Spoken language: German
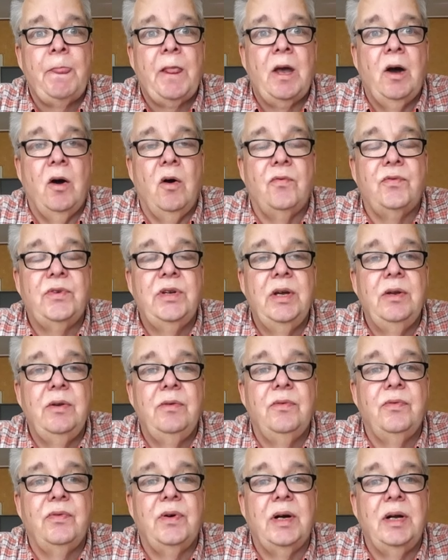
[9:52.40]
Auf
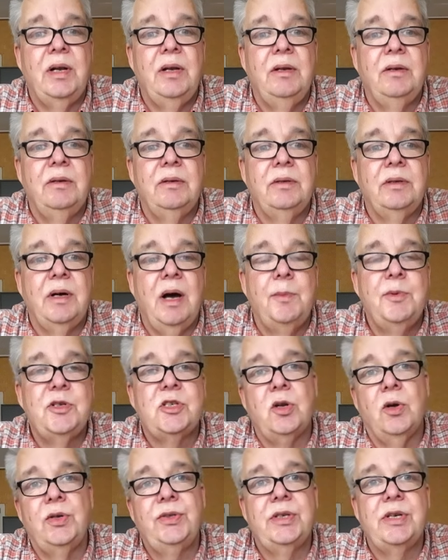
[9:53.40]
jeden Fall äh, habe ich
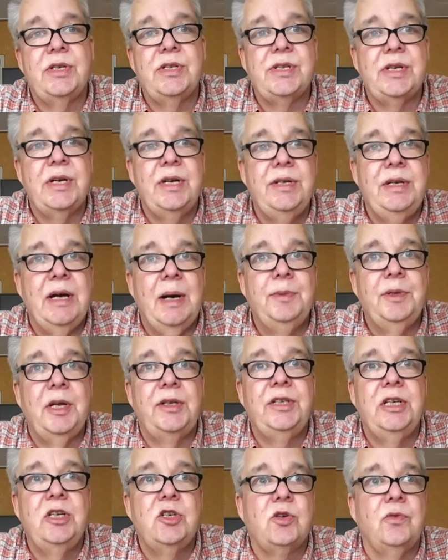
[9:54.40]
Leute gesehen, die haben das
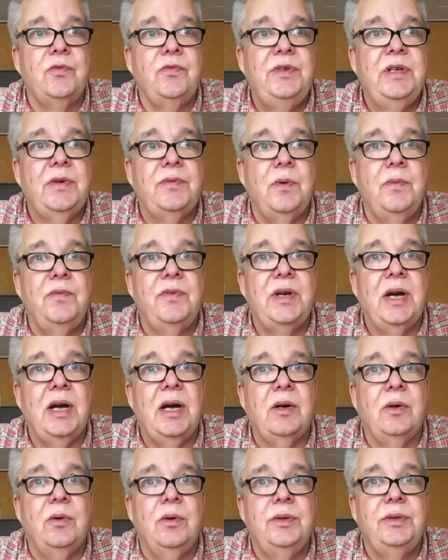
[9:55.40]
Ding schon vier, fünf
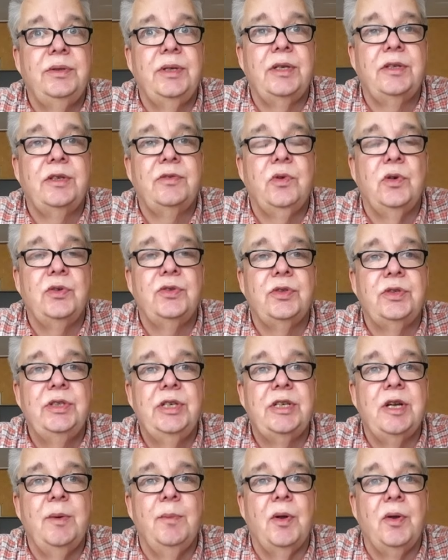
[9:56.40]
Jahre und das funktioniert
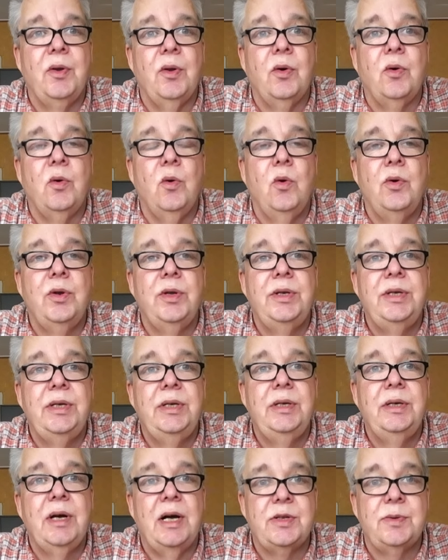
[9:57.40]
immer noch ohne
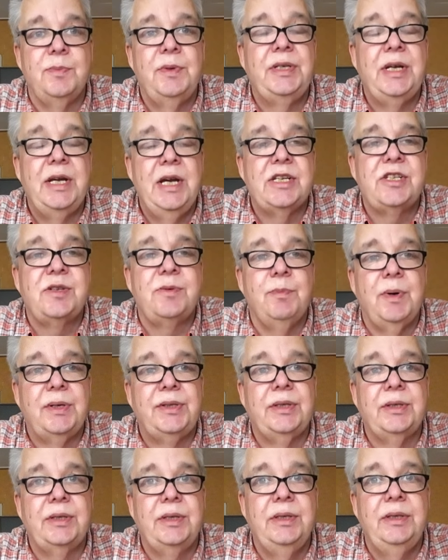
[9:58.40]
die, also mit der ersten
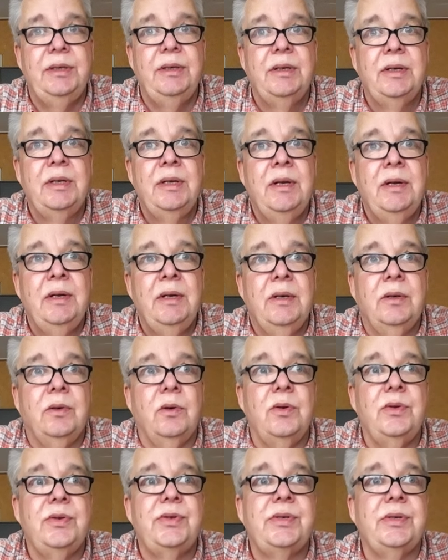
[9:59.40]
Batterie.
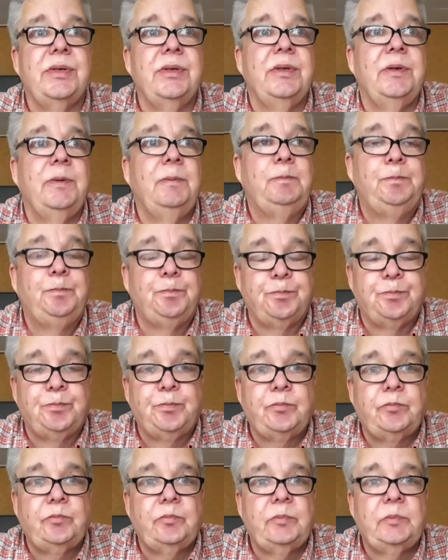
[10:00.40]
Und äh,
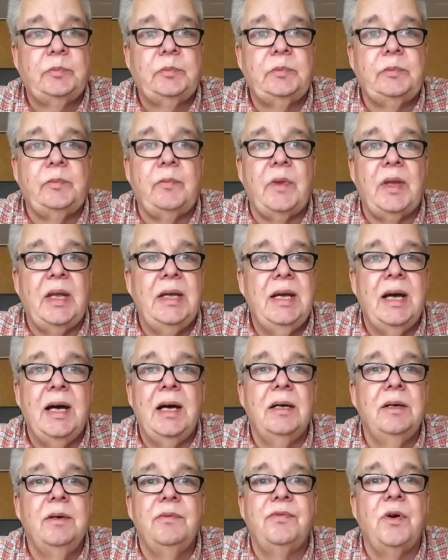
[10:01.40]

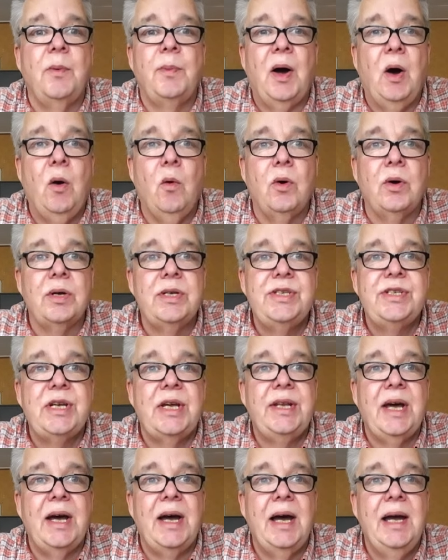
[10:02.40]
ja, äh, Verbrauch ist ja
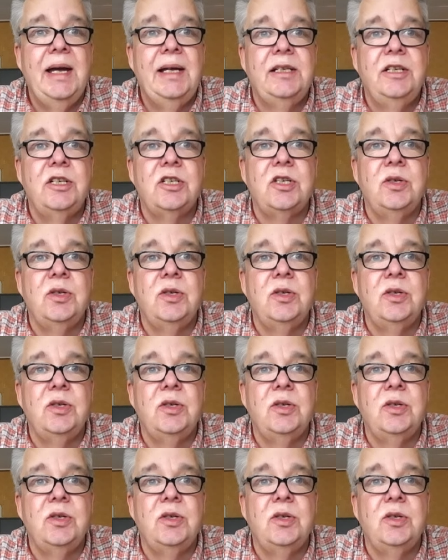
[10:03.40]
da eigentlich